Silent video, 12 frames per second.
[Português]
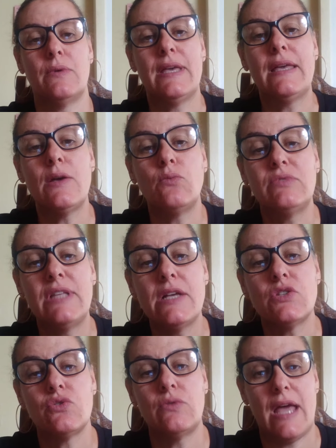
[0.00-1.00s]
O que é um
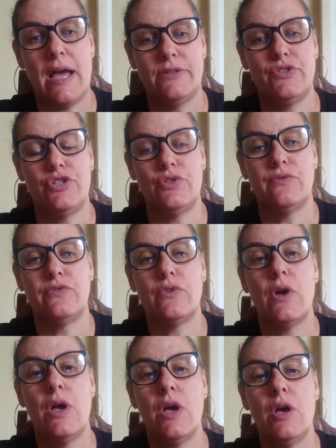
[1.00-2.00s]
texto
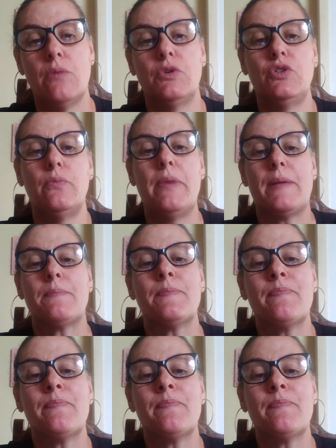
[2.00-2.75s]
narrativo? Muito bem.